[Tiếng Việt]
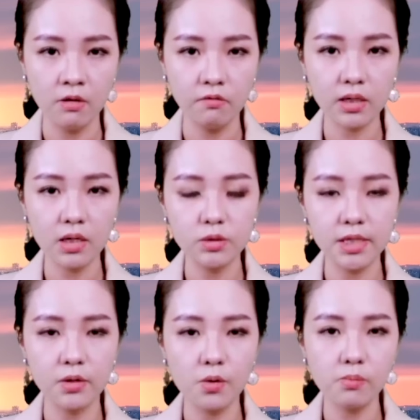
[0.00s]
Việc điều
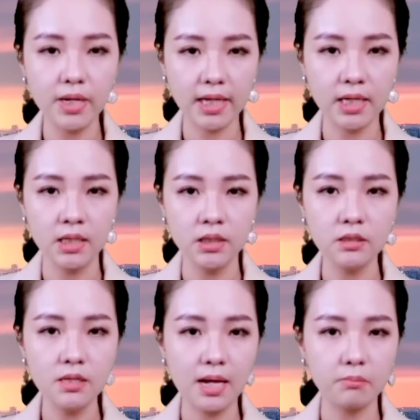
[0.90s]
chỉnh khung này
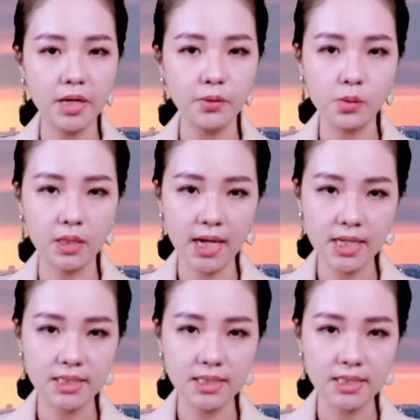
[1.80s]
chưa làm thay đổi ngay